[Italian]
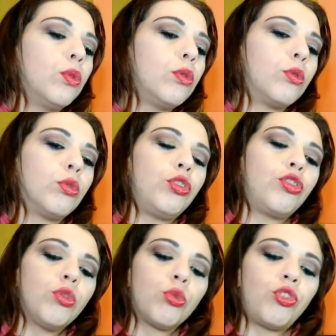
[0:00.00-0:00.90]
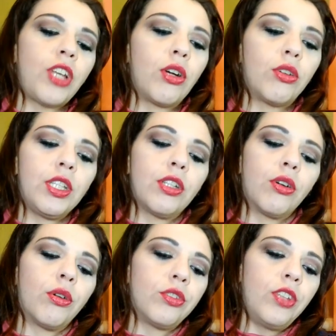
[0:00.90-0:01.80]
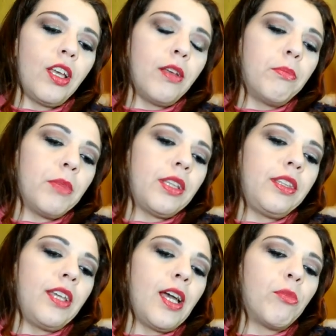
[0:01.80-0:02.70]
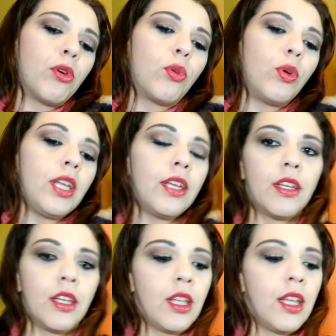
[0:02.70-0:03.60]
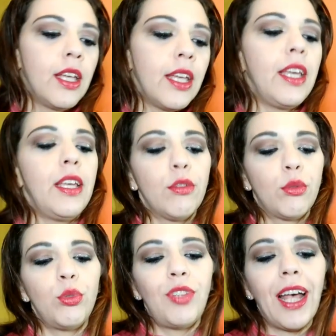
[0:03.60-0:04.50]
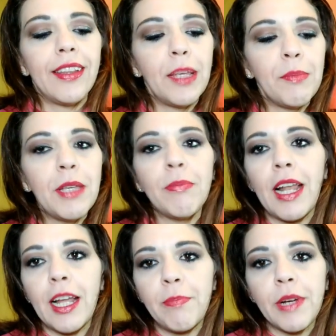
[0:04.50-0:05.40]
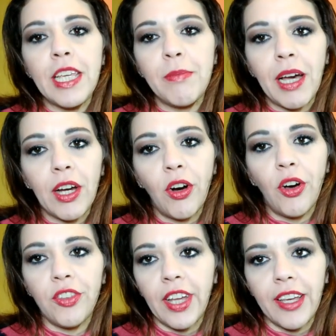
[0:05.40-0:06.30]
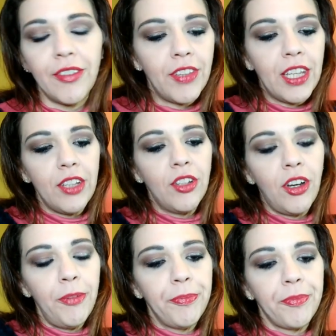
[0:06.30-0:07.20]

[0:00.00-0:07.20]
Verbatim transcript: uh, ci sono un sacco di cose mettiamo qui e scusatemi ma la prima cosa che vedo